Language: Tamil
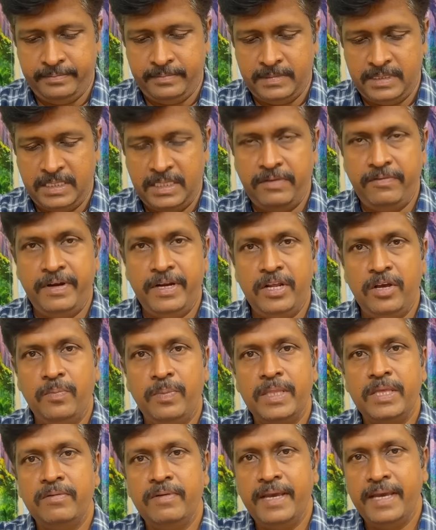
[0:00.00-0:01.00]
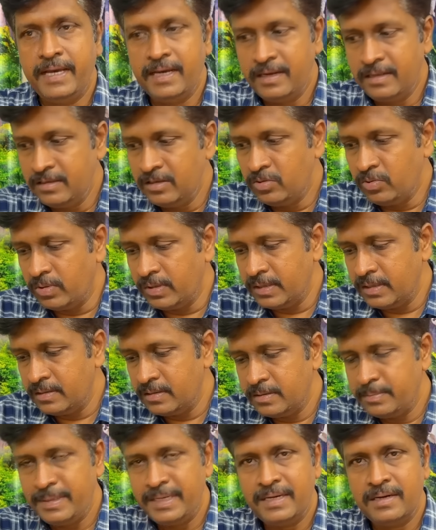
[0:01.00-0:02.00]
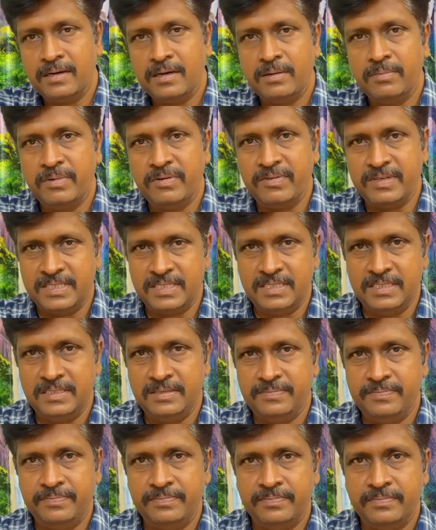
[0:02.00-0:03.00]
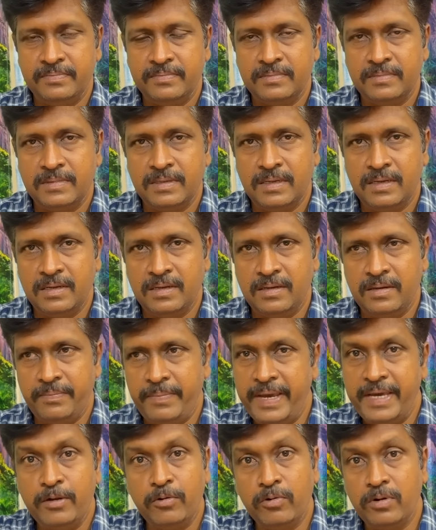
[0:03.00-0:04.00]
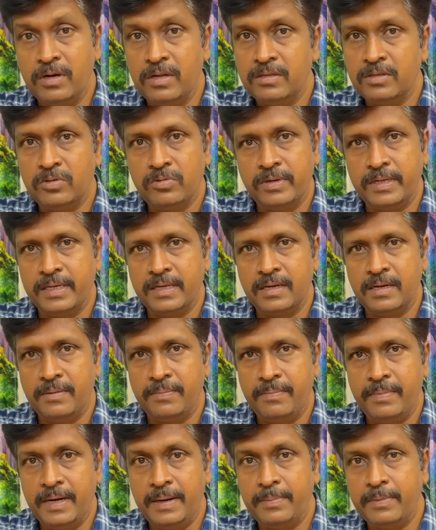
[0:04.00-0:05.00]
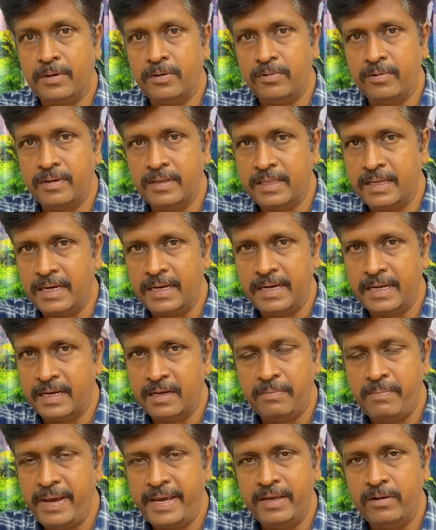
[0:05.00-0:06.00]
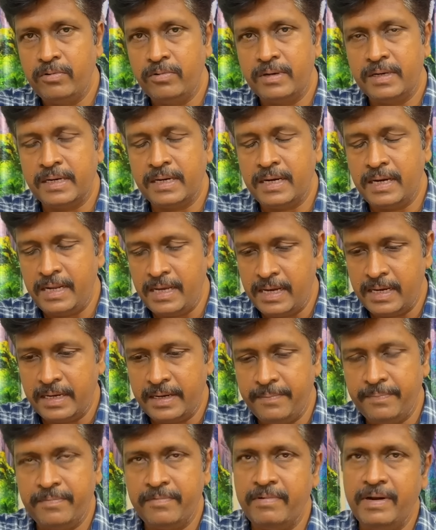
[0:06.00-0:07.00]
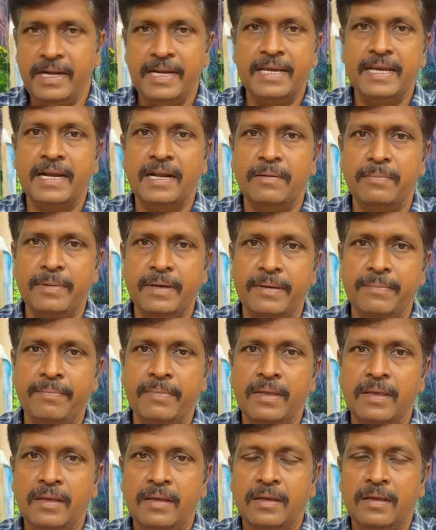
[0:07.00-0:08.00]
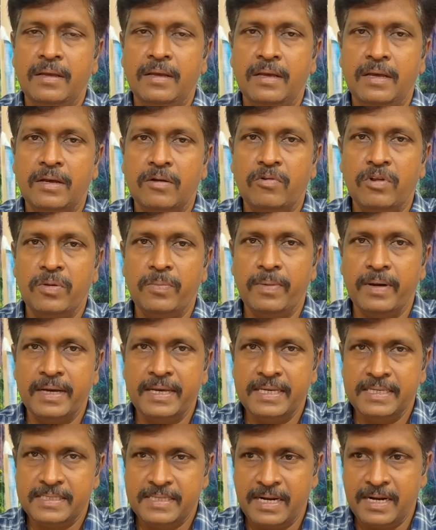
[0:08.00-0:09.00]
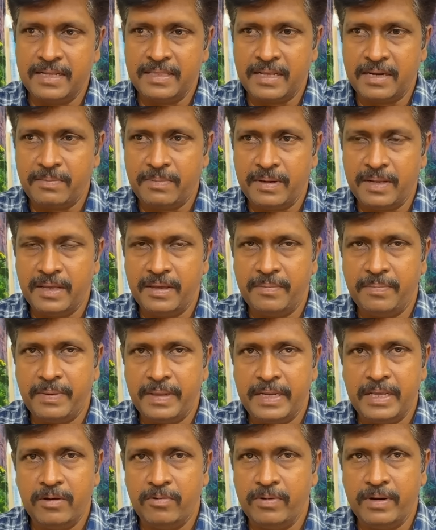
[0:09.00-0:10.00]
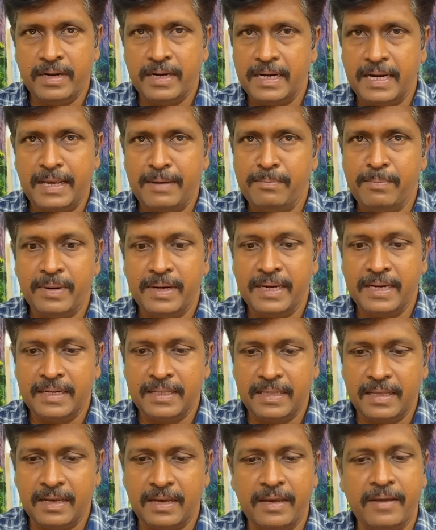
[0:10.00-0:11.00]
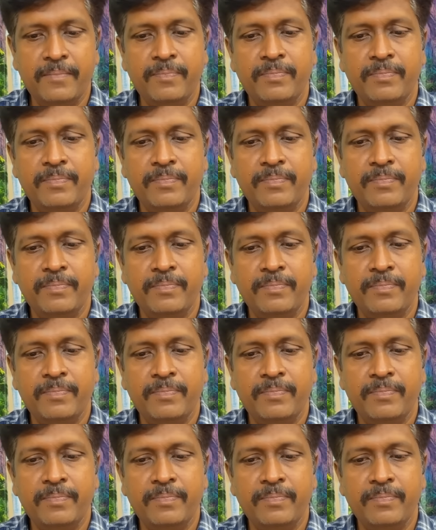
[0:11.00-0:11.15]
இந்த வீடியோ பதிவை எங்கேருந்து தொடங்குறது அப்படின்னா நம்ம ஃபஸ்ட்டு பெய்ரூட்லேருந்து தொடங்கிடலாம் லெபனானுடைய தலைநகர் பெய்ரூட் இருக்கு இல்லையா அங்கே வெள்ளிக்கிழமை குறிப்பாக இஸ்ரேல் தரப்பில் பெரிய ஒரு கிளைம் பண்ணியிருந்தாங்க